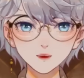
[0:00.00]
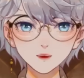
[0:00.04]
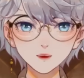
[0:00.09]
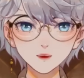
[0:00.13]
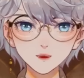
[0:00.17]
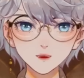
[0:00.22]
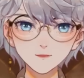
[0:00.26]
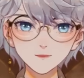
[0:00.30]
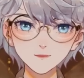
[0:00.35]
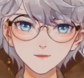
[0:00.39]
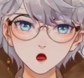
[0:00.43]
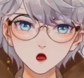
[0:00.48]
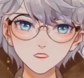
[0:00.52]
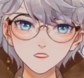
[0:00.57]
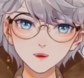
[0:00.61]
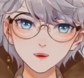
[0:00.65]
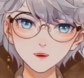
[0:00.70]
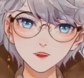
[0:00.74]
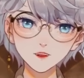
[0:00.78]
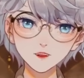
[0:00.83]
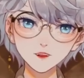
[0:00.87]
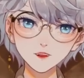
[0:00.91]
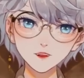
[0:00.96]
현장
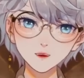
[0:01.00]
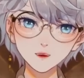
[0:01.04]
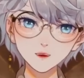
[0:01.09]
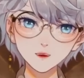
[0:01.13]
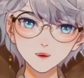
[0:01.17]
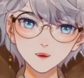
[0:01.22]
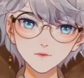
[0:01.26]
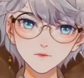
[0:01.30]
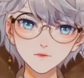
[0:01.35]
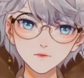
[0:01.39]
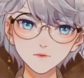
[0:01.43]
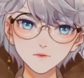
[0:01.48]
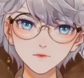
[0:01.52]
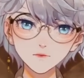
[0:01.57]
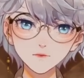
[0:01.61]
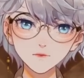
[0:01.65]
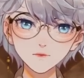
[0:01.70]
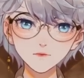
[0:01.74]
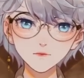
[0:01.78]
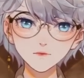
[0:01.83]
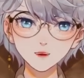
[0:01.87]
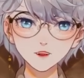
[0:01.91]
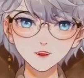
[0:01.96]
검사 후 그들은
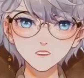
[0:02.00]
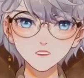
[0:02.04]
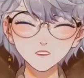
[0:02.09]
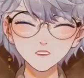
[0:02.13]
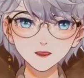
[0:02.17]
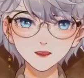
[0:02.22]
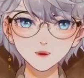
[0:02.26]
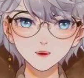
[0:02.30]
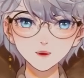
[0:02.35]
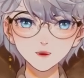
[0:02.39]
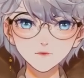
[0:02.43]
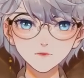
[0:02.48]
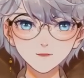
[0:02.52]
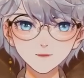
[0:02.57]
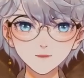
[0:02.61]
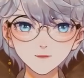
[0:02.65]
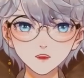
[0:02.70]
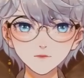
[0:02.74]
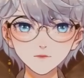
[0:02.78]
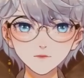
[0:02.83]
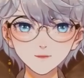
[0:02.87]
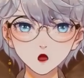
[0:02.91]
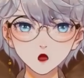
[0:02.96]
레이 씨가
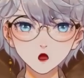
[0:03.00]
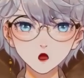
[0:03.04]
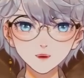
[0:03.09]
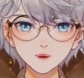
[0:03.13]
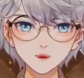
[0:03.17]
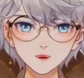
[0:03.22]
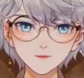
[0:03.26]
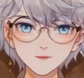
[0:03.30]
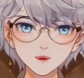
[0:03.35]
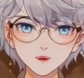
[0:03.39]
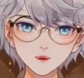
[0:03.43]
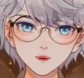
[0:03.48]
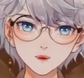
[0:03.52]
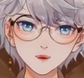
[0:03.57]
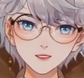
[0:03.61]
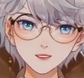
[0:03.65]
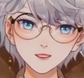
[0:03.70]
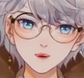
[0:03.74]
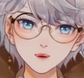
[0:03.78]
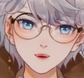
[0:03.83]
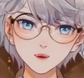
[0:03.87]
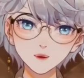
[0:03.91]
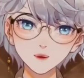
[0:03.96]
오랫동안 소파에
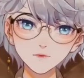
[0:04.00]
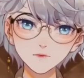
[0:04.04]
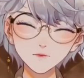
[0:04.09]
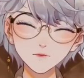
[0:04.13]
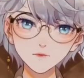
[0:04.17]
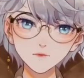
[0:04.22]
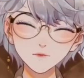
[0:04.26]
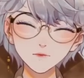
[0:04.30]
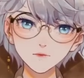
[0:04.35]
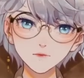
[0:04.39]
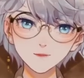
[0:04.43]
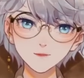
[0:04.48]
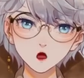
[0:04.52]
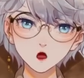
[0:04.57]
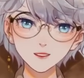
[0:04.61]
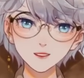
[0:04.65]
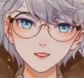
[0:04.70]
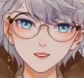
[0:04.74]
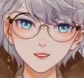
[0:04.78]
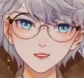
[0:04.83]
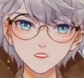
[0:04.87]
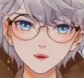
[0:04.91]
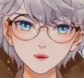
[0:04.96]
앉아
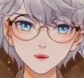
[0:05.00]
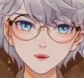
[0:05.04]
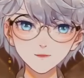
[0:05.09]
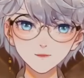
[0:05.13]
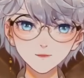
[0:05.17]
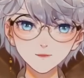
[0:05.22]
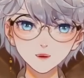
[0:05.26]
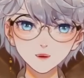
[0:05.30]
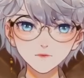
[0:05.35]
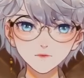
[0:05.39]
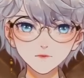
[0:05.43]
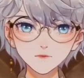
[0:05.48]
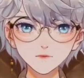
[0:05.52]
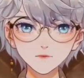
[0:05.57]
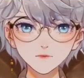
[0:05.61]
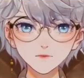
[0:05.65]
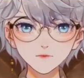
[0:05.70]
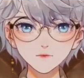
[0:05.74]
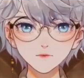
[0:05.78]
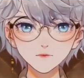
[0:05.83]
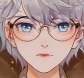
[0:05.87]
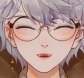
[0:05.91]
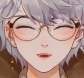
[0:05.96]
움직이지 않아
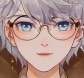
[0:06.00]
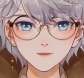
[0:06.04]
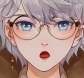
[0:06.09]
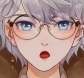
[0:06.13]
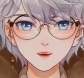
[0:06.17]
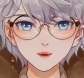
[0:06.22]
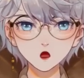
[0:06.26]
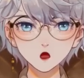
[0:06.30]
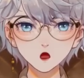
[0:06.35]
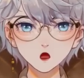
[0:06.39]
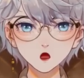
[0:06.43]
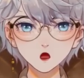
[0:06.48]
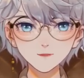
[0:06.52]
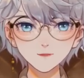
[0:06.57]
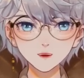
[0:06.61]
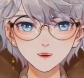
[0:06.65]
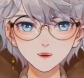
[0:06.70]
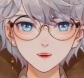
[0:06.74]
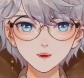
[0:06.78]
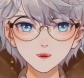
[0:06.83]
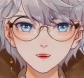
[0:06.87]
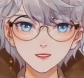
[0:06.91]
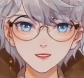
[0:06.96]
온몸에
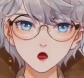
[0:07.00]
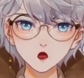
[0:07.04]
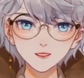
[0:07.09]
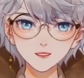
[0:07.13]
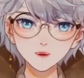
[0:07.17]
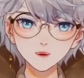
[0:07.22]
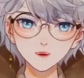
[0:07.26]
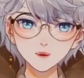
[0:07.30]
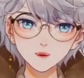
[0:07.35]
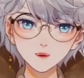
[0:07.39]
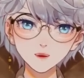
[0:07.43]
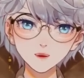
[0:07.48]
욕창이 생긴 걸